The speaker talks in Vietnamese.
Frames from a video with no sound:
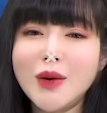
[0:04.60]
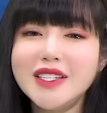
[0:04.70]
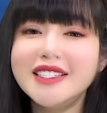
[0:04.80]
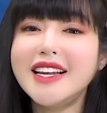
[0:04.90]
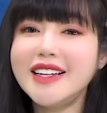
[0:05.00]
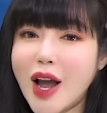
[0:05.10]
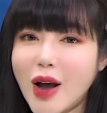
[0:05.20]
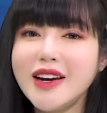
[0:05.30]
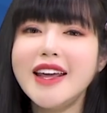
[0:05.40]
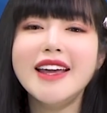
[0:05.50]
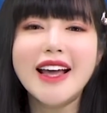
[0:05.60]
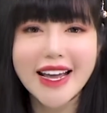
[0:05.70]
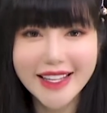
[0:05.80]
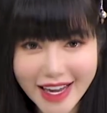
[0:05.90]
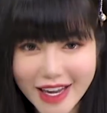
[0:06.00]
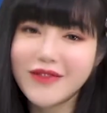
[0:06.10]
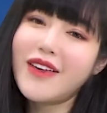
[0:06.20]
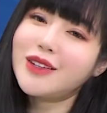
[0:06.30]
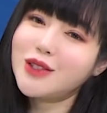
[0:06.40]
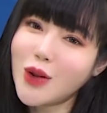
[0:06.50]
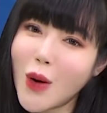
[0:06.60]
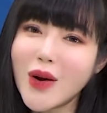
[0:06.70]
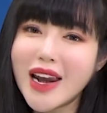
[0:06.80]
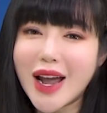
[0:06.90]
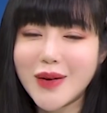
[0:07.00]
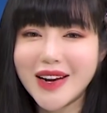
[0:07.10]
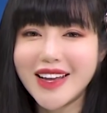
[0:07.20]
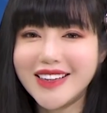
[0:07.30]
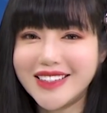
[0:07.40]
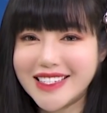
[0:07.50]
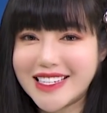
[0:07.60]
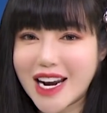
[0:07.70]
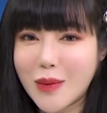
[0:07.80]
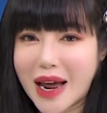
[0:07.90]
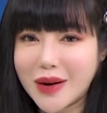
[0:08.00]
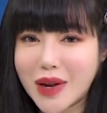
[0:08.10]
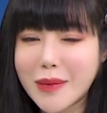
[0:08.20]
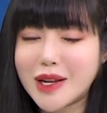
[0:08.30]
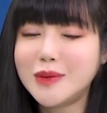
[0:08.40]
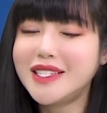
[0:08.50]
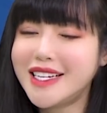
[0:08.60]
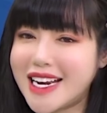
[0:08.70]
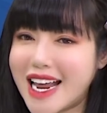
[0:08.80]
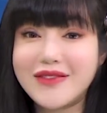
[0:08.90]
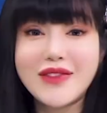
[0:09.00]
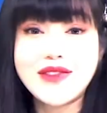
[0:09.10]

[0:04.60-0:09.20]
của chương trình Nói đi ngại gì, và tôi là Elly, người sẽ đồng hành với các bạn trong chương trình này.